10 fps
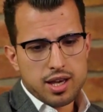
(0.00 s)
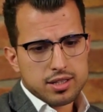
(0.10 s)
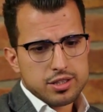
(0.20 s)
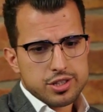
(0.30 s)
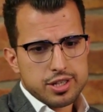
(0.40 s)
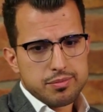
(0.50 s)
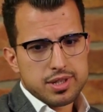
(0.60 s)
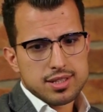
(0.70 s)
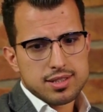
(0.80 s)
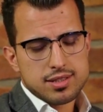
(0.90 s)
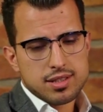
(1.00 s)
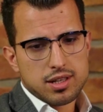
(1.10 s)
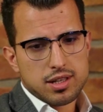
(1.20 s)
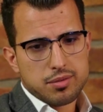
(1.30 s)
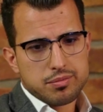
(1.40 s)
Er hat geschrieben, dass
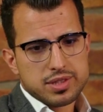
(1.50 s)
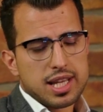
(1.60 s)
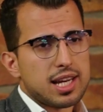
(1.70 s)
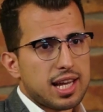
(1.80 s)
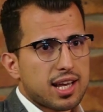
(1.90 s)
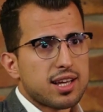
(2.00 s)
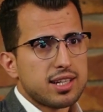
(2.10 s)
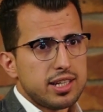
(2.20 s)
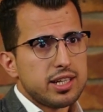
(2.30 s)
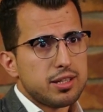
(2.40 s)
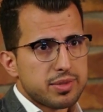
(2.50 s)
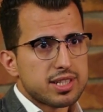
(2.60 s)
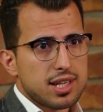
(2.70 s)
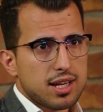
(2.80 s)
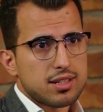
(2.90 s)
ähm, seine Lehrerin ihm
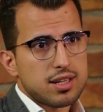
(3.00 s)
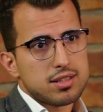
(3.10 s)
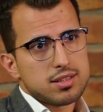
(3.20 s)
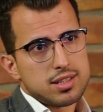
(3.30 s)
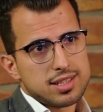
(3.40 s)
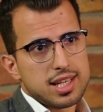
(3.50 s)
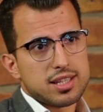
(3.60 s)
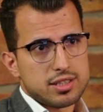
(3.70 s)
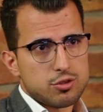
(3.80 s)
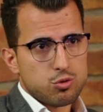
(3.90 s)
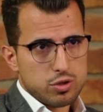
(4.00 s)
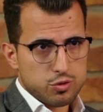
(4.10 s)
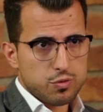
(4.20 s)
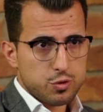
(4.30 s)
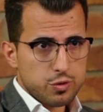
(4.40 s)
gesagt hat, dass er diese
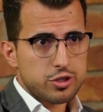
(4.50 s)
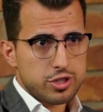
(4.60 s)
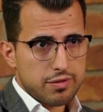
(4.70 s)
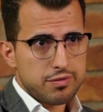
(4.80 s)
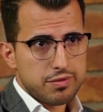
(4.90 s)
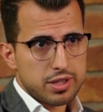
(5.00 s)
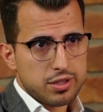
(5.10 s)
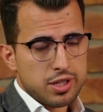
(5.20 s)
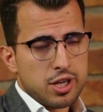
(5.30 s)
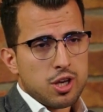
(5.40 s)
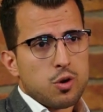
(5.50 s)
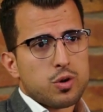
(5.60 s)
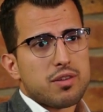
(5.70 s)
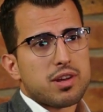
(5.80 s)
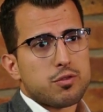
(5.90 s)
Schule sowieso nicht schaffen wird.
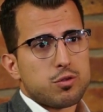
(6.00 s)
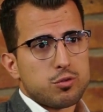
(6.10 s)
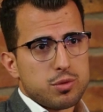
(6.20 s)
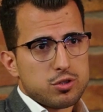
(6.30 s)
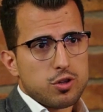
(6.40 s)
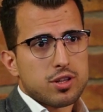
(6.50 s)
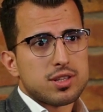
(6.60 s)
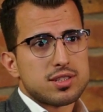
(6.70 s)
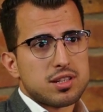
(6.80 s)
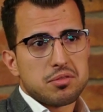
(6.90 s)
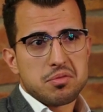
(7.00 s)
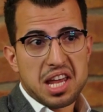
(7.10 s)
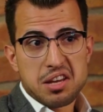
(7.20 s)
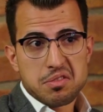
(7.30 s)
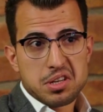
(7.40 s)
Und er war davon überzeugt, dass er
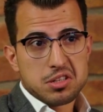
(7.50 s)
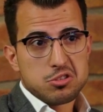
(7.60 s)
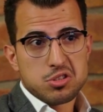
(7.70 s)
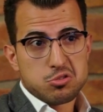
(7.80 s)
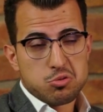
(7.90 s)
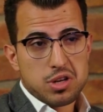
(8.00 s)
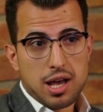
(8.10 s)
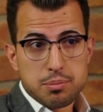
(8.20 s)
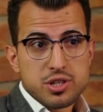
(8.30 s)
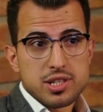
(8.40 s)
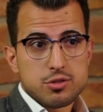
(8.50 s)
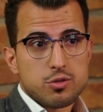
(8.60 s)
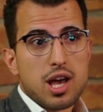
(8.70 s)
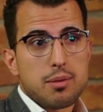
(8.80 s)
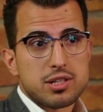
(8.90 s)
entweder diese Schule
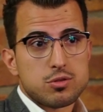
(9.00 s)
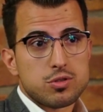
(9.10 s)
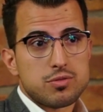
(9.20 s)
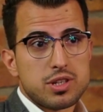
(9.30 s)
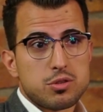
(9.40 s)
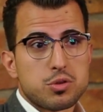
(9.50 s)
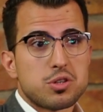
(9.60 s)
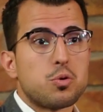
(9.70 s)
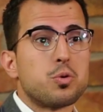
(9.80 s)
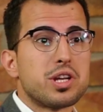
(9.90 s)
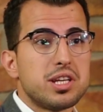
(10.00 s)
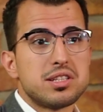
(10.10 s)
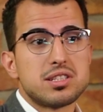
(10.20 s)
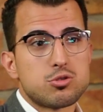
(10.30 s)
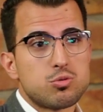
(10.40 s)
abschließt und arbeitslos wird oder
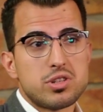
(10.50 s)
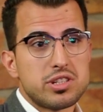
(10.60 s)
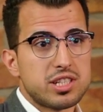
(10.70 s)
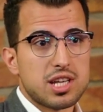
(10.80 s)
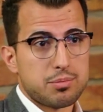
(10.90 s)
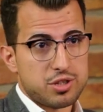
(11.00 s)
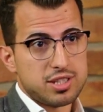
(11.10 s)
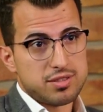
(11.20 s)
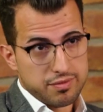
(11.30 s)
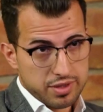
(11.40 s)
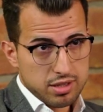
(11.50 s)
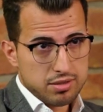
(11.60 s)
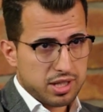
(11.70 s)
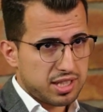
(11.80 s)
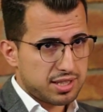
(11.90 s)
ohnehin diese Schule nicht abschließen
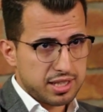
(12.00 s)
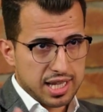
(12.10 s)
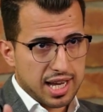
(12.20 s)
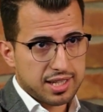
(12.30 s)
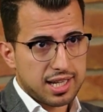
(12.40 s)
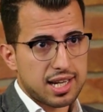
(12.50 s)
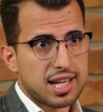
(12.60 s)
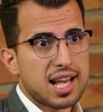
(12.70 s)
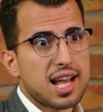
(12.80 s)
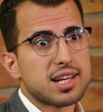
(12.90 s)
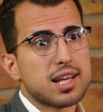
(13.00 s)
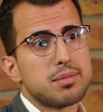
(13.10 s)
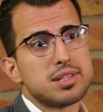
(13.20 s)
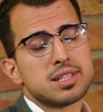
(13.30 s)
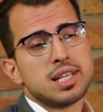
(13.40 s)
wird. Er ist in die HTL gegangen
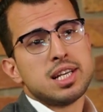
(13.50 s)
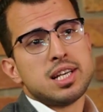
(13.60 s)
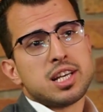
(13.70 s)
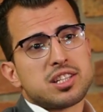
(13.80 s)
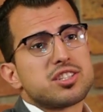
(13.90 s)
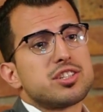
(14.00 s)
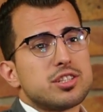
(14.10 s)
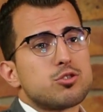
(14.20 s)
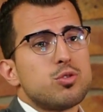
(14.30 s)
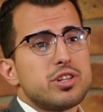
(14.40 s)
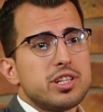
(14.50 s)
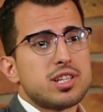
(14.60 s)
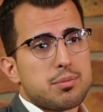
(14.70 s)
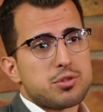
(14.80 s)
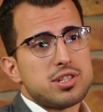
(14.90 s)
damals dass er diese Schule
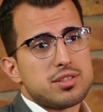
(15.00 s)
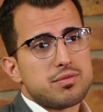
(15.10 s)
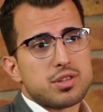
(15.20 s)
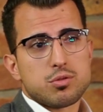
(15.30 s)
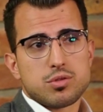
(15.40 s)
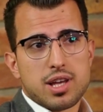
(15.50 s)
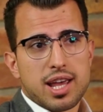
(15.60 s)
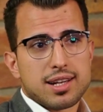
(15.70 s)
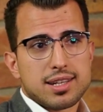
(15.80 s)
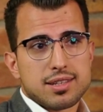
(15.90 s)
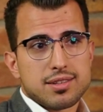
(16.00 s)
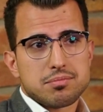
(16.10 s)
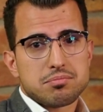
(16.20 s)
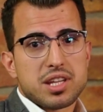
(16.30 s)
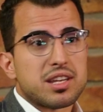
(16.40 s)
nicht abschließen wird und
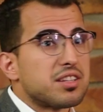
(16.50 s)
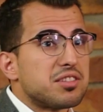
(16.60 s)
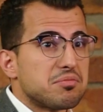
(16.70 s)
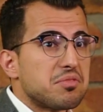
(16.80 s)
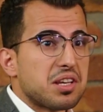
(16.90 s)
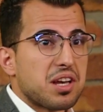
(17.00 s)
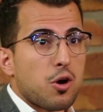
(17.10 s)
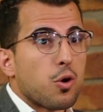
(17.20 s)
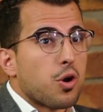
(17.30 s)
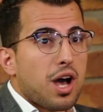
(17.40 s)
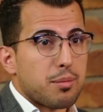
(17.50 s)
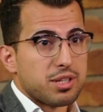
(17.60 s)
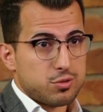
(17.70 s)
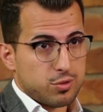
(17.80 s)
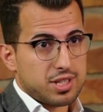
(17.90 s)
eigentlich dann auch
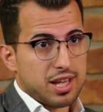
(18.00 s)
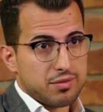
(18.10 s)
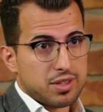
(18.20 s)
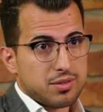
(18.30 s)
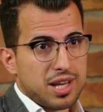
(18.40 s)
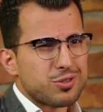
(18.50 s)
arbeitslos sein wird.